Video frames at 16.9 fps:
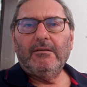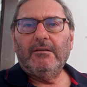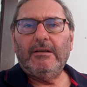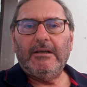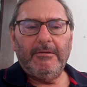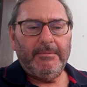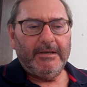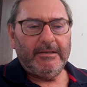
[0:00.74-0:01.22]

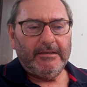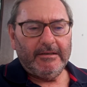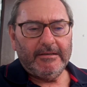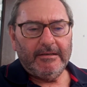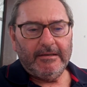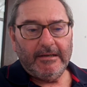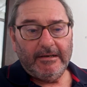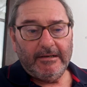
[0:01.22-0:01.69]

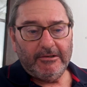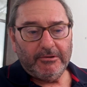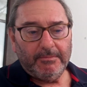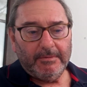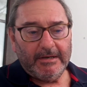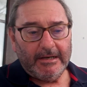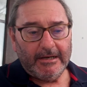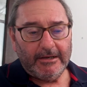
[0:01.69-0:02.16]
Libya'daki
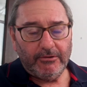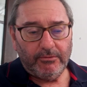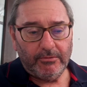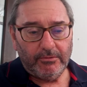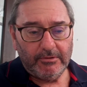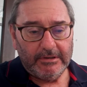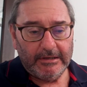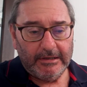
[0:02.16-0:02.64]
gelişmeler
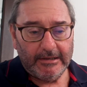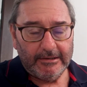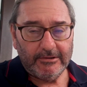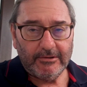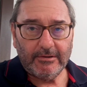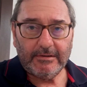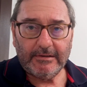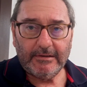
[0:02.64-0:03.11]
Türkiye
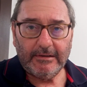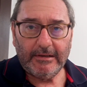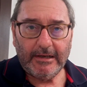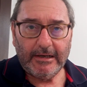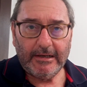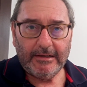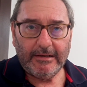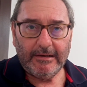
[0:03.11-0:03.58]

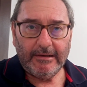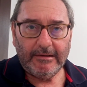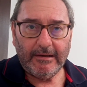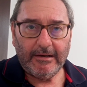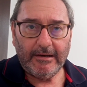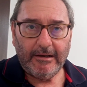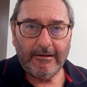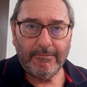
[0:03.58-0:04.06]
açısından
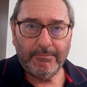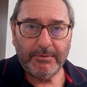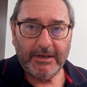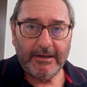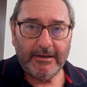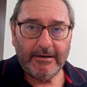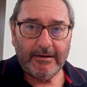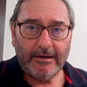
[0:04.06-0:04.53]
giderek
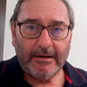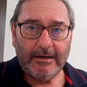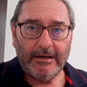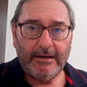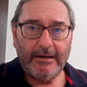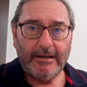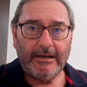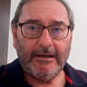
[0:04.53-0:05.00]
bir
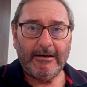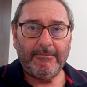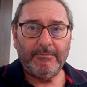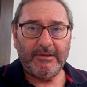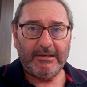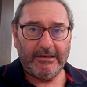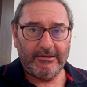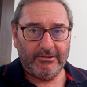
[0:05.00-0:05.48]

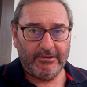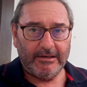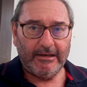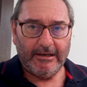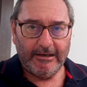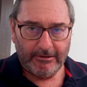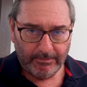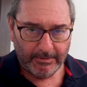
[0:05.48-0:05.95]
alarm
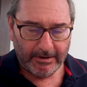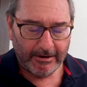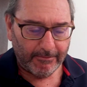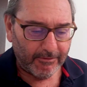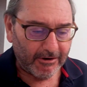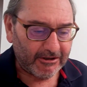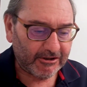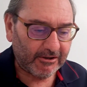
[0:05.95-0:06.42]
teşkil
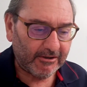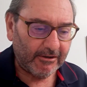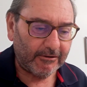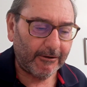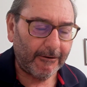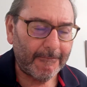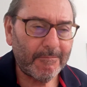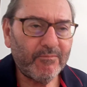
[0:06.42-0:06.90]
etmeye
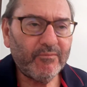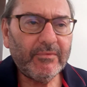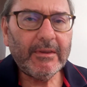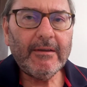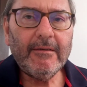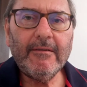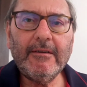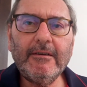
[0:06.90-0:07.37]
başladı.
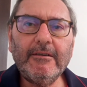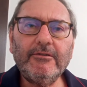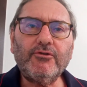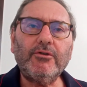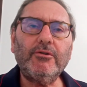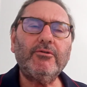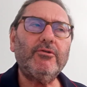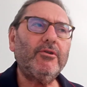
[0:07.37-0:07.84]

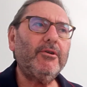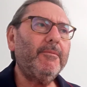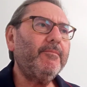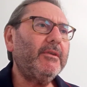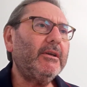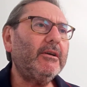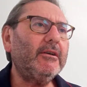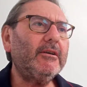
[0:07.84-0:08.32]
Çünkü
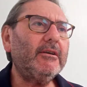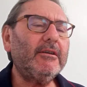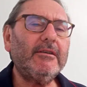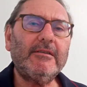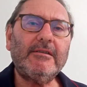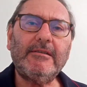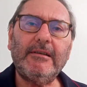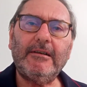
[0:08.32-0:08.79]
e,
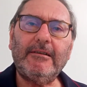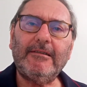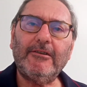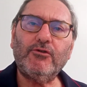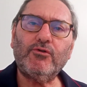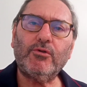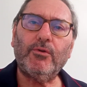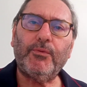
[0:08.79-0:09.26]

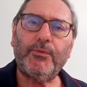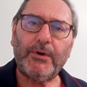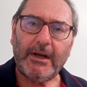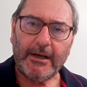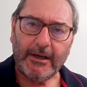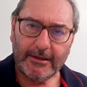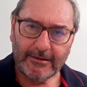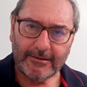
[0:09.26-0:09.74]
Sirte-Cufra
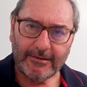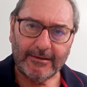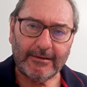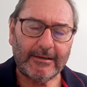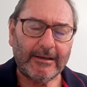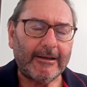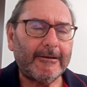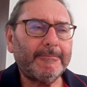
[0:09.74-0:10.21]

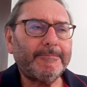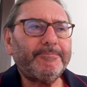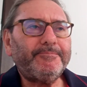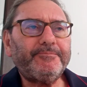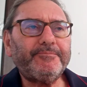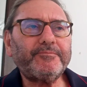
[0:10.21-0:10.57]
hattında